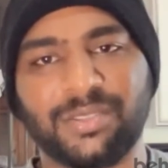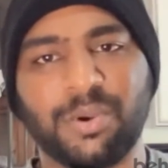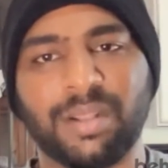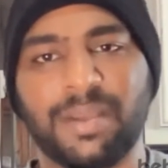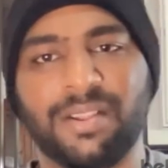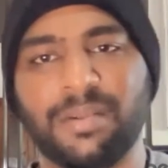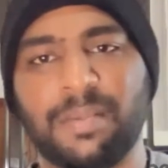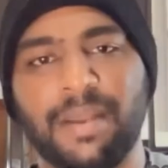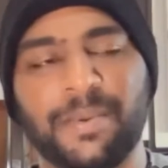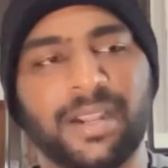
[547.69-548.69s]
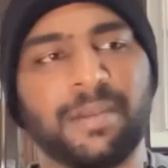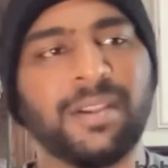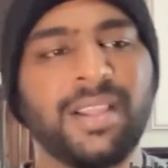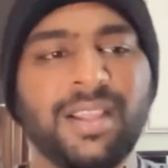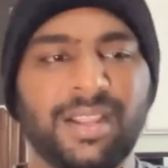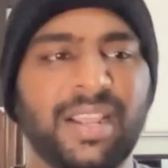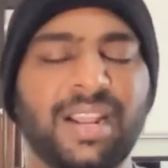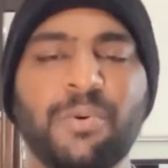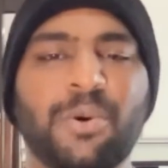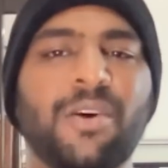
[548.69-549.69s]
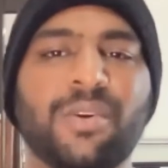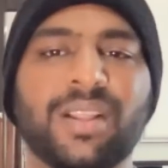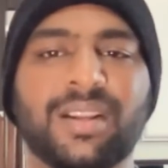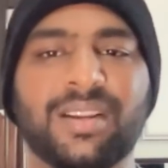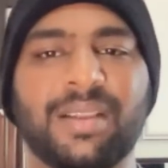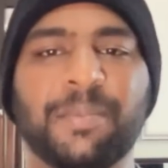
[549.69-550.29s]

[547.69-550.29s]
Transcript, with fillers: ஸோ அந்த மாதிரி வந்து மாறி போயிட்டே இருக்கும் எனக்கு ஒன்னே ஒண்ணுதான்